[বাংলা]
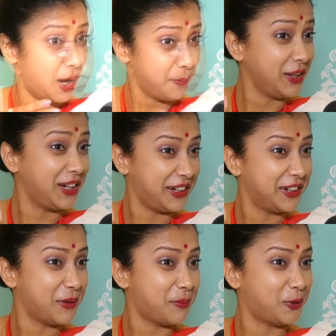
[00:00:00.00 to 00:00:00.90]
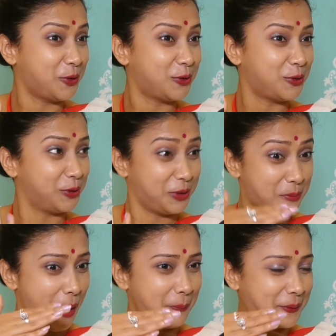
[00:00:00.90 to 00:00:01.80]
আমি কেটে দেবো তোর চুল তুই
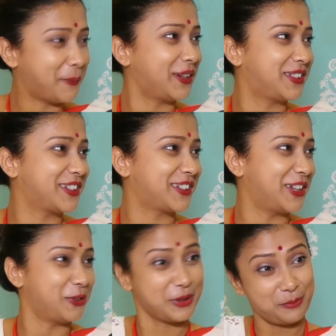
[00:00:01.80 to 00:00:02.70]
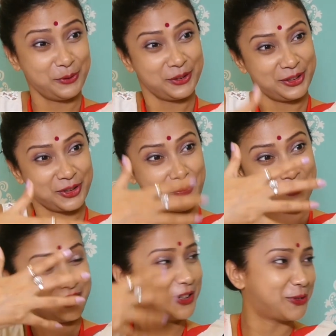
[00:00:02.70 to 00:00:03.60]
ভাবতে পারছিস না তোকে পুজো তো সব
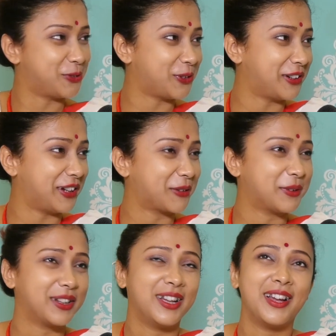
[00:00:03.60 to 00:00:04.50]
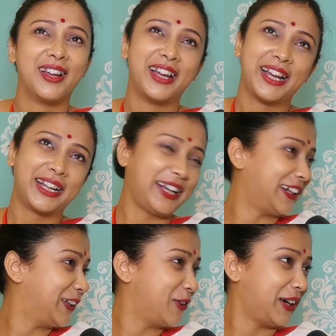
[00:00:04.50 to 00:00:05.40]
থেকে সুন্দর লাগবে
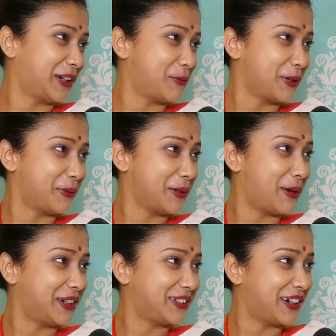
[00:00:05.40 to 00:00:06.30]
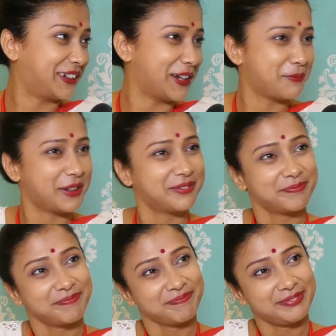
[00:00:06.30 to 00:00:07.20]
কেটে দিল একটা মোটামুটি বাটি ছাড় টাইপের
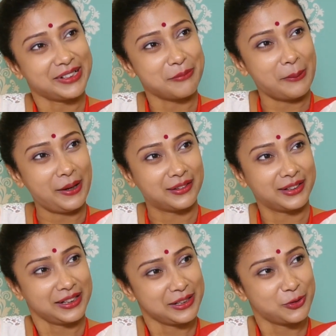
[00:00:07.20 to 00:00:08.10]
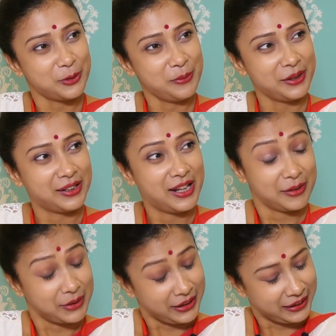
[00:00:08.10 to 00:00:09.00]
বাবা এটা কি চলবে
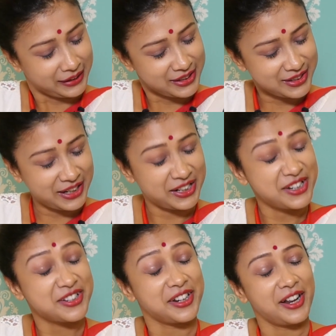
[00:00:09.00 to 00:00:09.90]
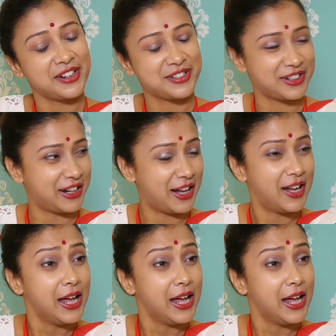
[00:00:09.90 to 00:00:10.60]
এটাই এটাই সেরা সেরা